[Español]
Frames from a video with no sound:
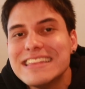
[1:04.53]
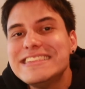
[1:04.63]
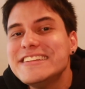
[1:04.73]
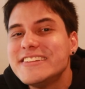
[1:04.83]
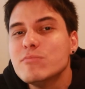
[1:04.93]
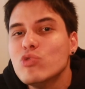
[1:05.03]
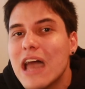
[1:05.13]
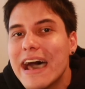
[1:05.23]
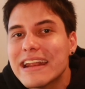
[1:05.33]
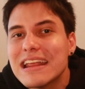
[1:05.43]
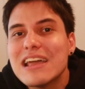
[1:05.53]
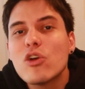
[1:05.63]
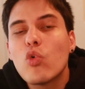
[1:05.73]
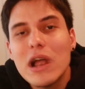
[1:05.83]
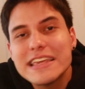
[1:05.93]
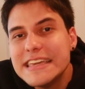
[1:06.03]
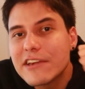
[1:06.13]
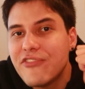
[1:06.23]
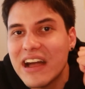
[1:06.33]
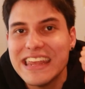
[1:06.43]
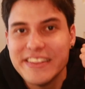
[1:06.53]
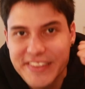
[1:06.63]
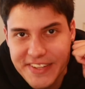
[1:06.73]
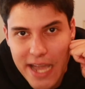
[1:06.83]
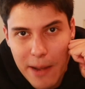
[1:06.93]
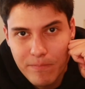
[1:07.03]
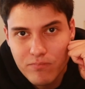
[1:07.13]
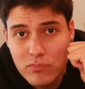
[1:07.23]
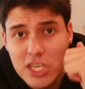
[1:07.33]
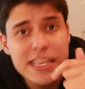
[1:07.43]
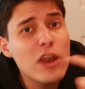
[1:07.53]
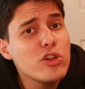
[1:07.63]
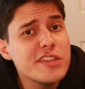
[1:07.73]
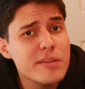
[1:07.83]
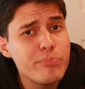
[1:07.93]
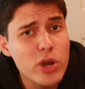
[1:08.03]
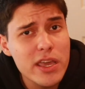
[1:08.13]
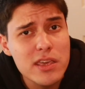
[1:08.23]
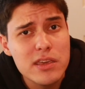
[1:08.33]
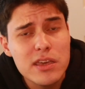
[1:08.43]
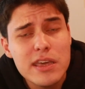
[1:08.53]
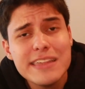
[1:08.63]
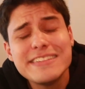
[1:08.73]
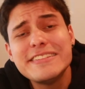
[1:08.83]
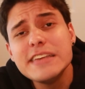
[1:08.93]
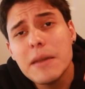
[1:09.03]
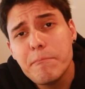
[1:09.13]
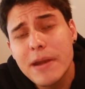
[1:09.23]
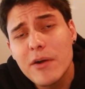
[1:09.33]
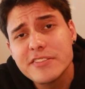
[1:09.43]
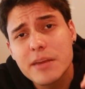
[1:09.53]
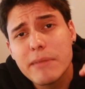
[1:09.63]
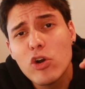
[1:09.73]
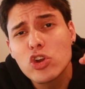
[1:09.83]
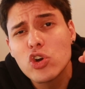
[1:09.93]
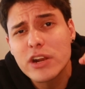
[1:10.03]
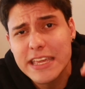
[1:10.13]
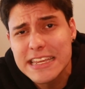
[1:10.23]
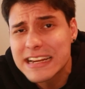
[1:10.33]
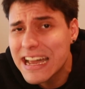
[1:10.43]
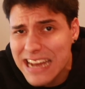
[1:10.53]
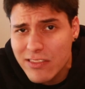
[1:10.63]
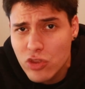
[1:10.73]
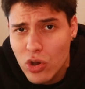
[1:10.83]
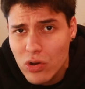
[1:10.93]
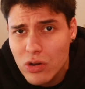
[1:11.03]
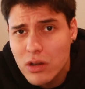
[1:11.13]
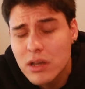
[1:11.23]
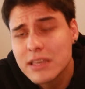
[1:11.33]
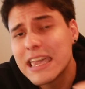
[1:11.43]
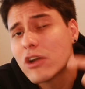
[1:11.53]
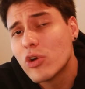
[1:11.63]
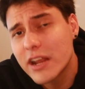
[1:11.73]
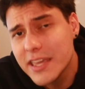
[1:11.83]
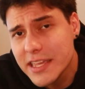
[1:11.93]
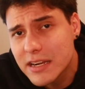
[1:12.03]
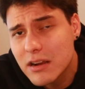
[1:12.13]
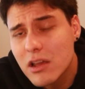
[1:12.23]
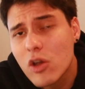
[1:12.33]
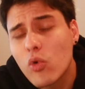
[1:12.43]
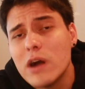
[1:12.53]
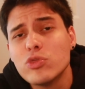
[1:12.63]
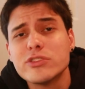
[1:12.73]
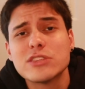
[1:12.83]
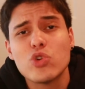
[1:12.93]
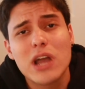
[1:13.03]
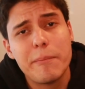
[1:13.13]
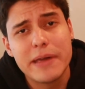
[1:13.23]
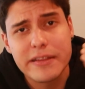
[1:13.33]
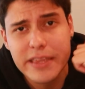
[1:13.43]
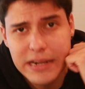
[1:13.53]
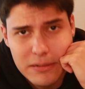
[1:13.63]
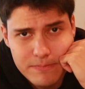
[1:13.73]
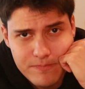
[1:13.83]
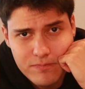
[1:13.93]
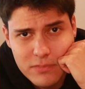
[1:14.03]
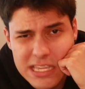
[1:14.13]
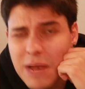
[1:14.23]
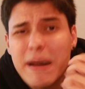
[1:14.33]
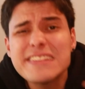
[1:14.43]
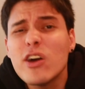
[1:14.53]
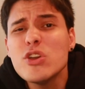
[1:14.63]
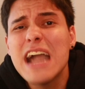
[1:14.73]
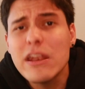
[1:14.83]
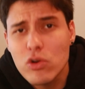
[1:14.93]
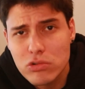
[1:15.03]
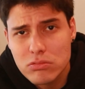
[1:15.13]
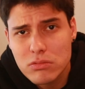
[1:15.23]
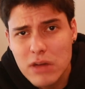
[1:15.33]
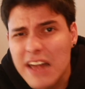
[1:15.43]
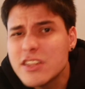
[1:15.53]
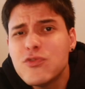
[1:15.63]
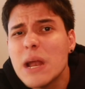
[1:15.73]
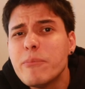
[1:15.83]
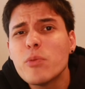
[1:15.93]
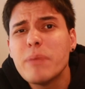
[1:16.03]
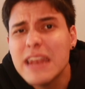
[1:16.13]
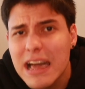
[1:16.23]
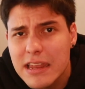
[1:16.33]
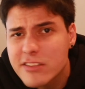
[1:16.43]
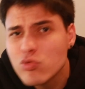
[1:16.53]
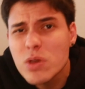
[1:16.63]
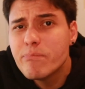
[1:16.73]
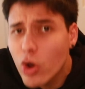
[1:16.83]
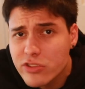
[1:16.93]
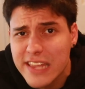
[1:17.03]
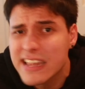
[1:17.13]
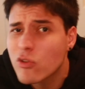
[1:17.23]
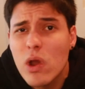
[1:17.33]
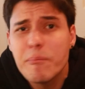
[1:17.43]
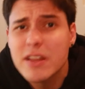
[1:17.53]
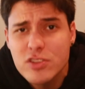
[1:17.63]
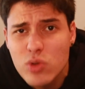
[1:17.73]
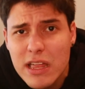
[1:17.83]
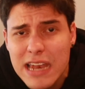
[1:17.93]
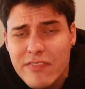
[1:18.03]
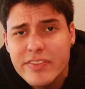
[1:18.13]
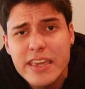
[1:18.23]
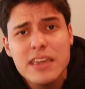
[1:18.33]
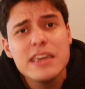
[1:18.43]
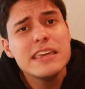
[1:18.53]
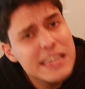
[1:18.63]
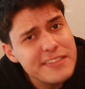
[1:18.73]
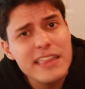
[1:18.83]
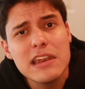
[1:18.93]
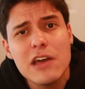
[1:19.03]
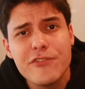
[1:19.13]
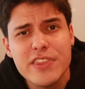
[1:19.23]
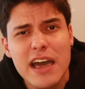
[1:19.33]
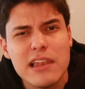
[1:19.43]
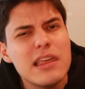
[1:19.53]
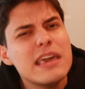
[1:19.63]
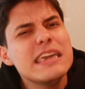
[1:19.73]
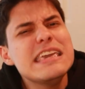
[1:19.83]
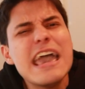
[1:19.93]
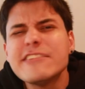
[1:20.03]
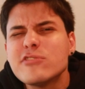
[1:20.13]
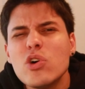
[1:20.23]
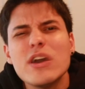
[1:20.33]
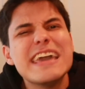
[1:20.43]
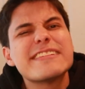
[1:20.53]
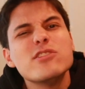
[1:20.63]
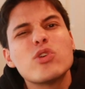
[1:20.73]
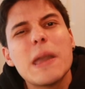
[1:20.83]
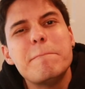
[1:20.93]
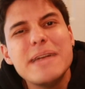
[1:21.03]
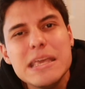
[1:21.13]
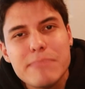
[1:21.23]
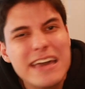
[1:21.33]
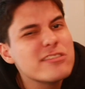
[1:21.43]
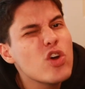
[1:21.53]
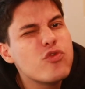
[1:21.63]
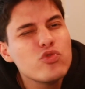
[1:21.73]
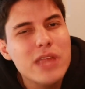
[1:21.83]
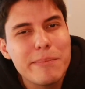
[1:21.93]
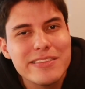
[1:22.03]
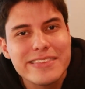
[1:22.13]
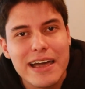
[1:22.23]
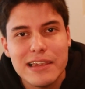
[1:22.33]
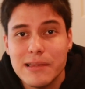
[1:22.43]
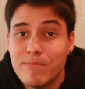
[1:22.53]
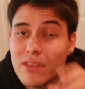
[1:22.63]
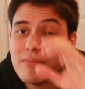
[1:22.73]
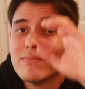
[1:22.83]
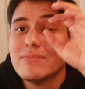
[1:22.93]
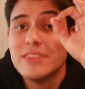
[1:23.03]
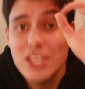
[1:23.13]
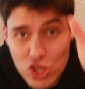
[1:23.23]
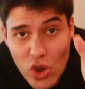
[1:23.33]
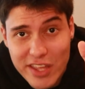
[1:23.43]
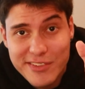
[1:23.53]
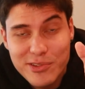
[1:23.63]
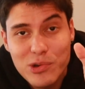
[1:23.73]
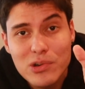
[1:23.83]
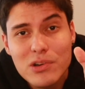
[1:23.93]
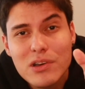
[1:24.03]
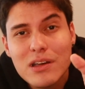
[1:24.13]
disimular cualquier falencia. Y ya lo dicen por ahí, siempre va a ser mejor corregir ganando que corregir cuando te toca perder. Y el Barça hoy ganó, así fuera por penales, no importa, sacó el partido adelante y está en la final. Y eso es lo que prima, es lo fundamental. Dicho esto,